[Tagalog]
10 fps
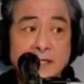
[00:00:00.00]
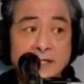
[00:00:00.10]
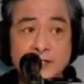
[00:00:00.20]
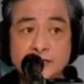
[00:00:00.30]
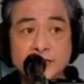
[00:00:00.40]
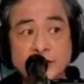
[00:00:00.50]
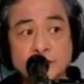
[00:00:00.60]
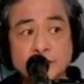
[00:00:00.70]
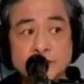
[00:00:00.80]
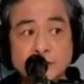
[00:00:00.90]

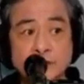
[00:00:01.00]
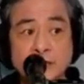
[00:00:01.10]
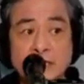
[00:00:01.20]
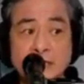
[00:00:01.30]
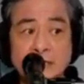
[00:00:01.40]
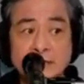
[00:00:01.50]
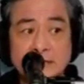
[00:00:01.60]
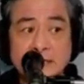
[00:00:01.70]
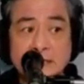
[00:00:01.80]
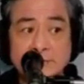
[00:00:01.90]
institusyon at
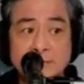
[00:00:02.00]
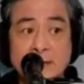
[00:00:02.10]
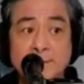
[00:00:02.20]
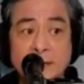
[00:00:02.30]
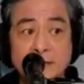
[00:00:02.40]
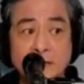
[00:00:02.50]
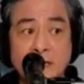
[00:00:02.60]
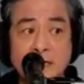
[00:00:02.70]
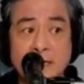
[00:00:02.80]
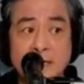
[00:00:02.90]
uh, public
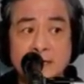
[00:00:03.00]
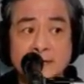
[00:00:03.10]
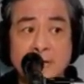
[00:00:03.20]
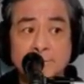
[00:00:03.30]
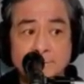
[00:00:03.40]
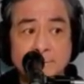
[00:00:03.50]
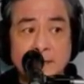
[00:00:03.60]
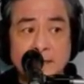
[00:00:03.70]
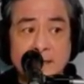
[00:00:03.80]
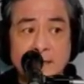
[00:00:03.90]
uh, top
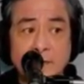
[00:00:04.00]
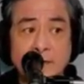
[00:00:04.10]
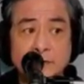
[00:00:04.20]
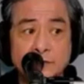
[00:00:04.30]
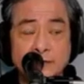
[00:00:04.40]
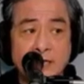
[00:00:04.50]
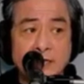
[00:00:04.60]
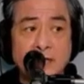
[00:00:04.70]
uh, kwan ho yan, ha?